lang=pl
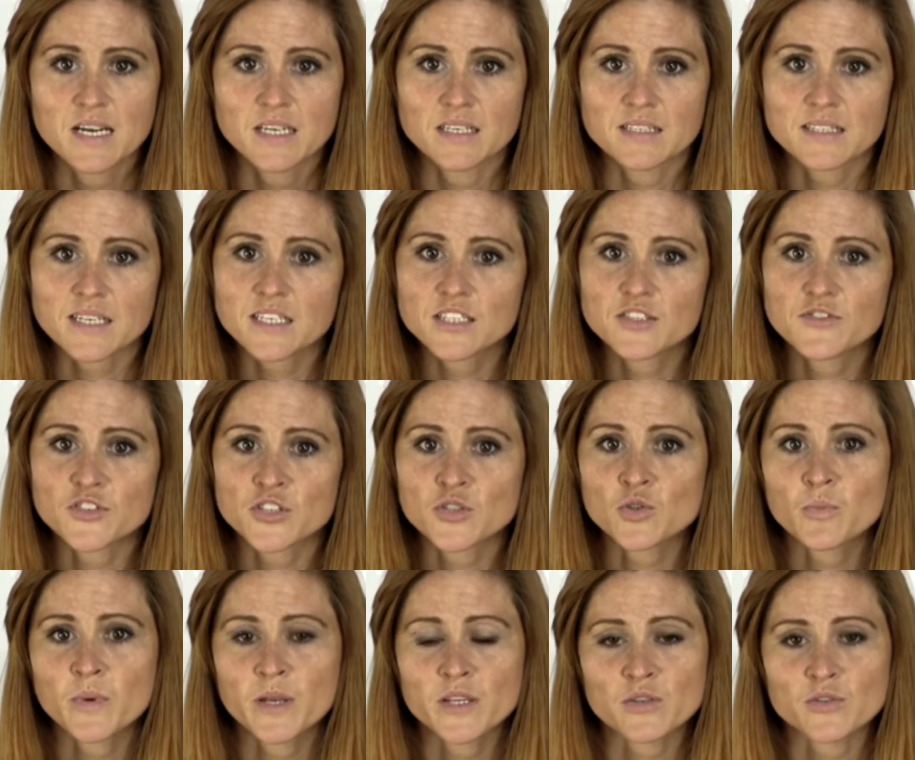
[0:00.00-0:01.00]
i sali ćwiczeń
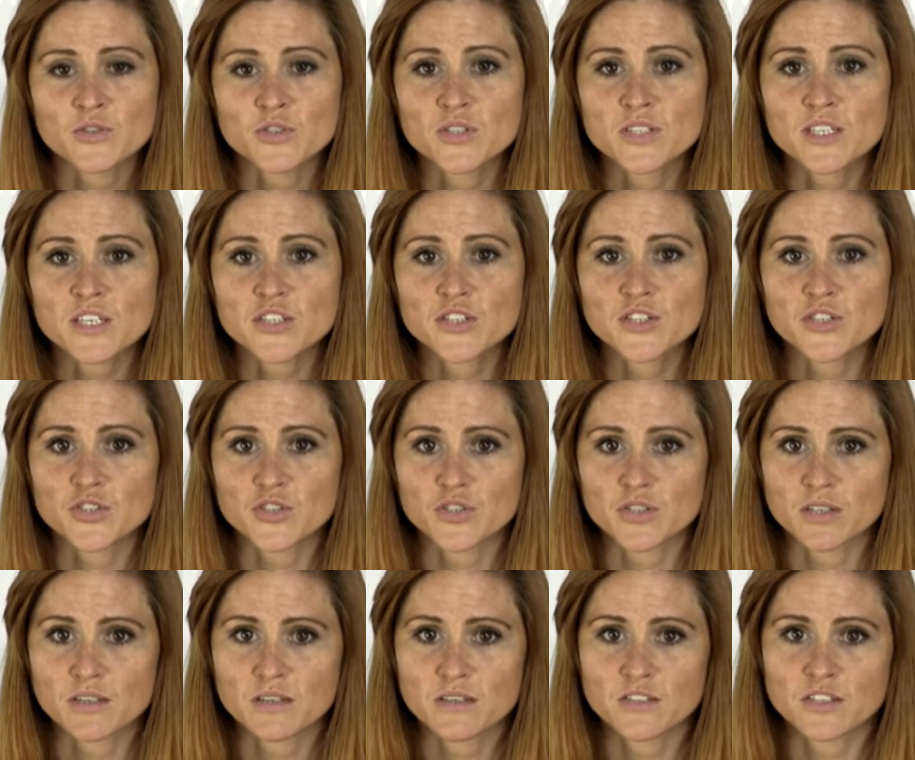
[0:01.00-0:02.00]
umiejętności
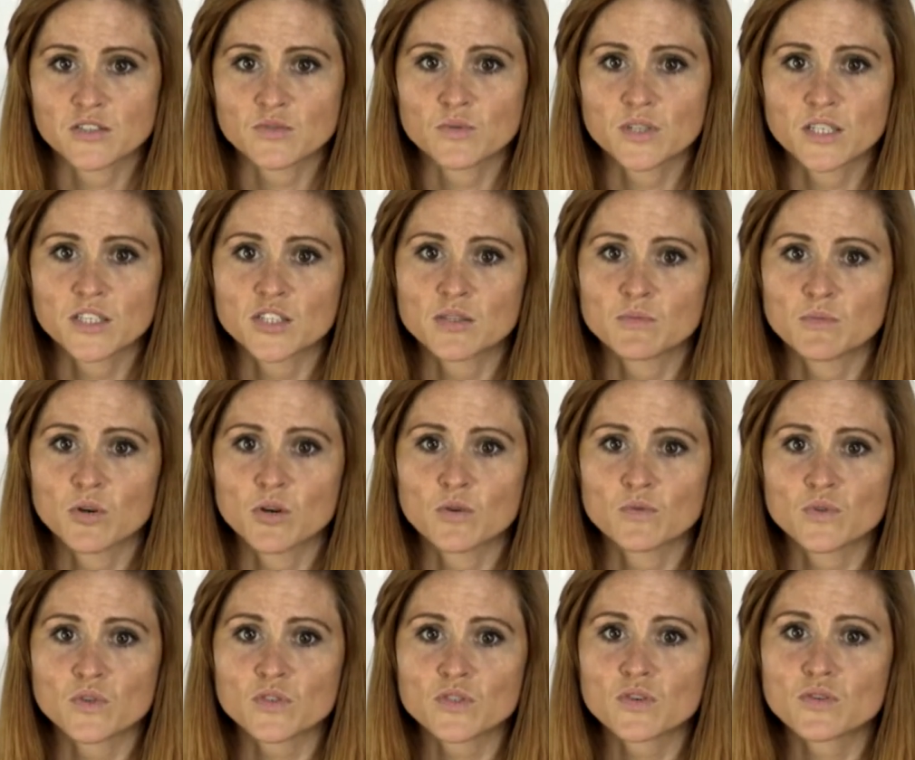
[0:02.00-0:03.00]
technicznych, gdzie studenci
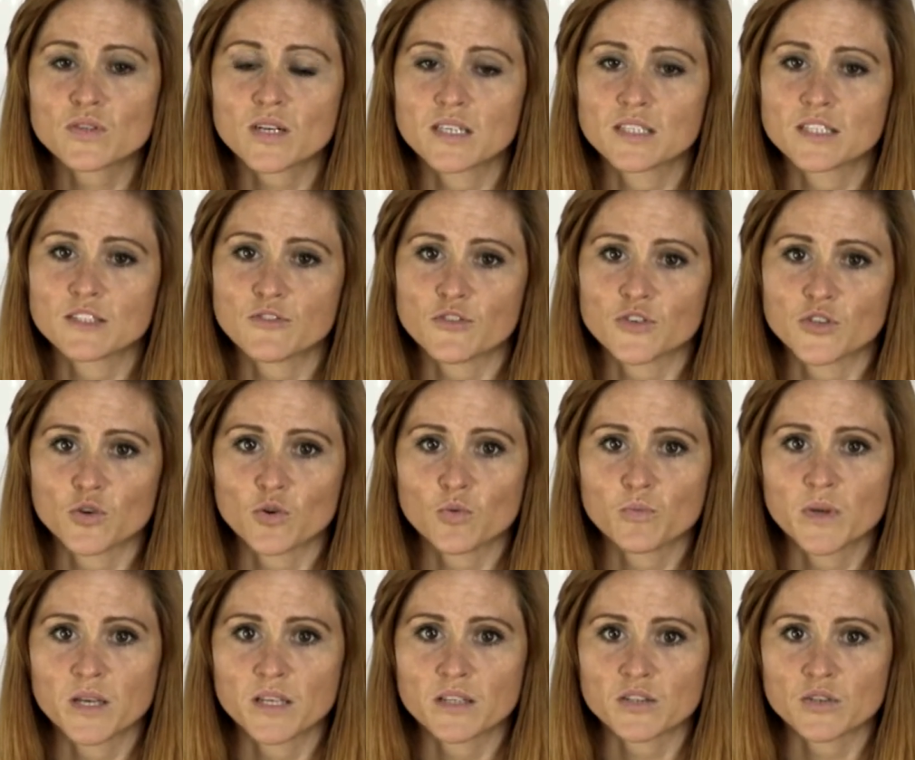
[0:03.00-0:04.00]
mogą doskonalić swoje
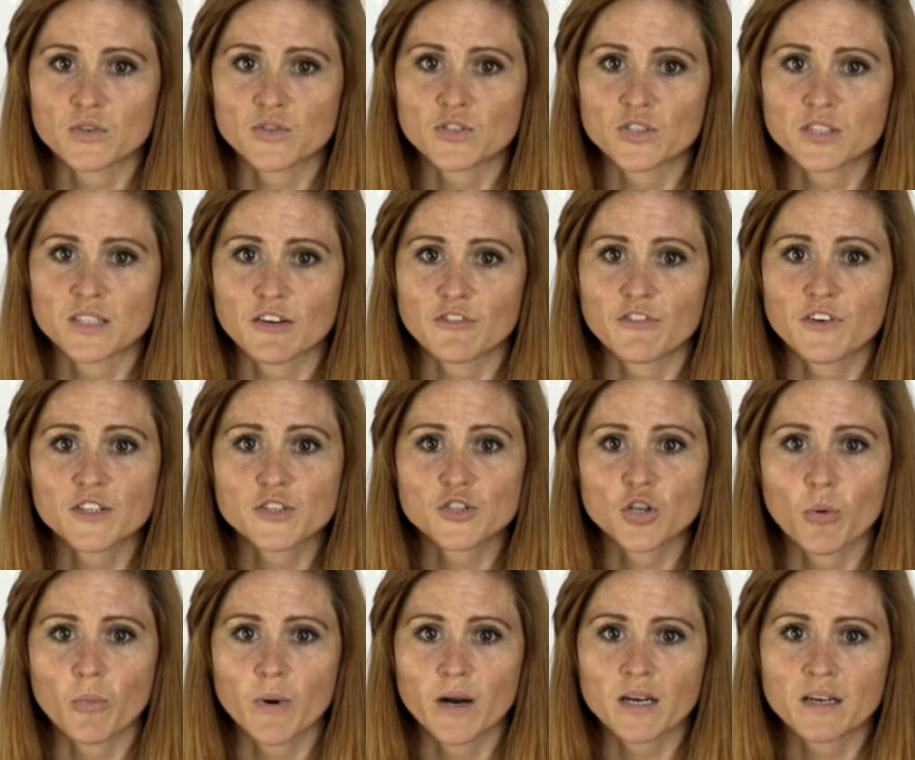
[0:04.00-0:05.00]
umiejętności na
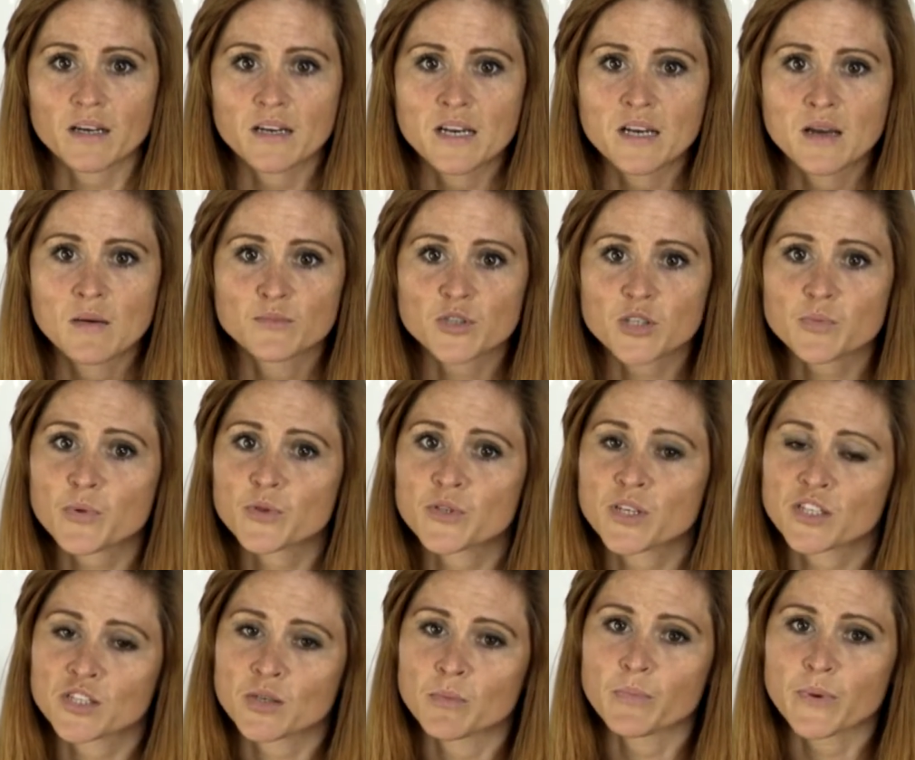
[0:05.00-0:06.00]
fantomach przed
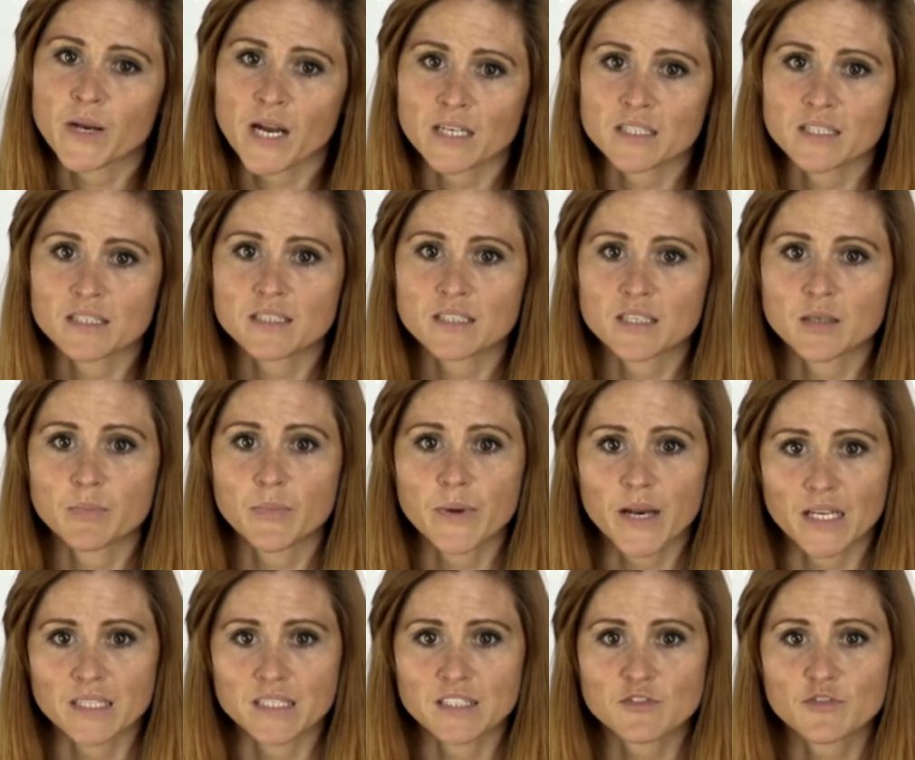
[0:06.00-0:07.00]
podjęciem praktyk i
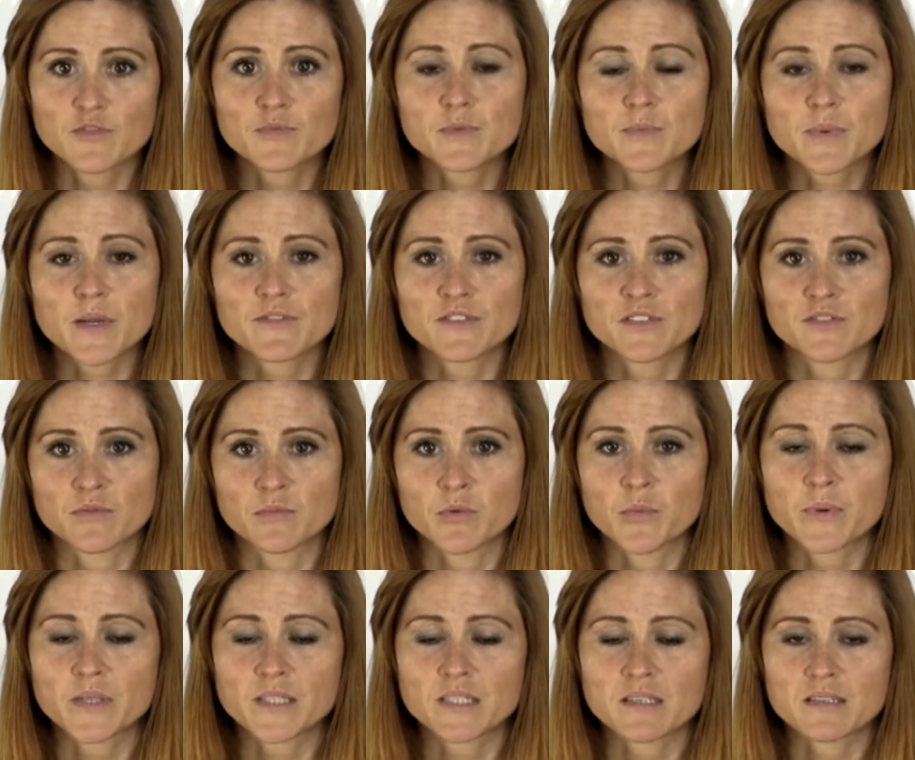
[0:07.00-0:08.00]
pracy z prawdziwymi
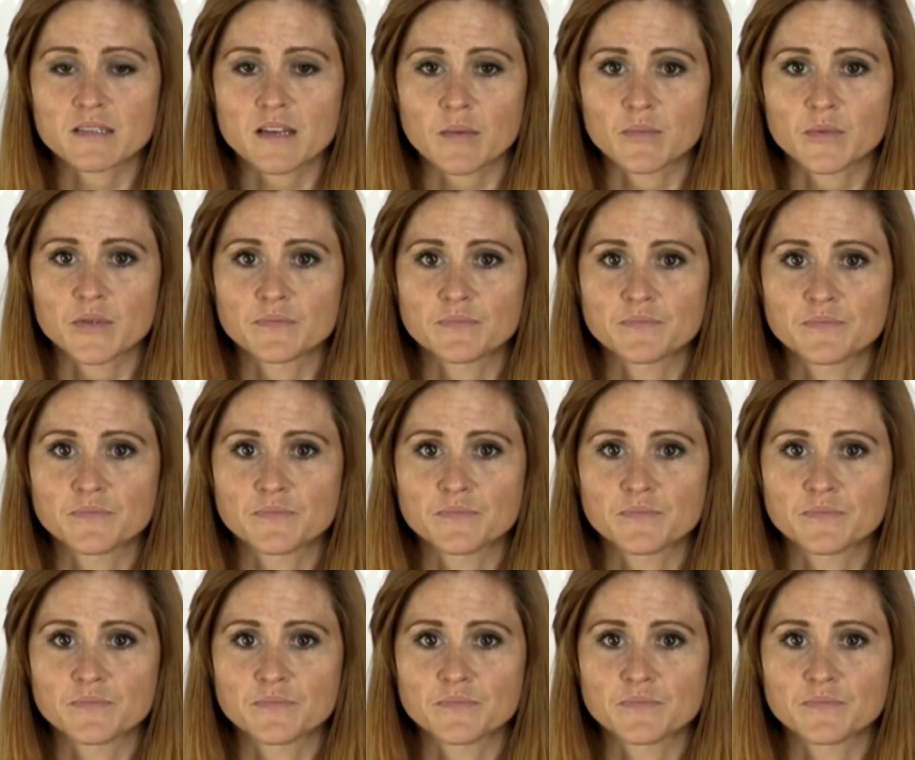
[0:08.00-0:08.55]
pacjentami.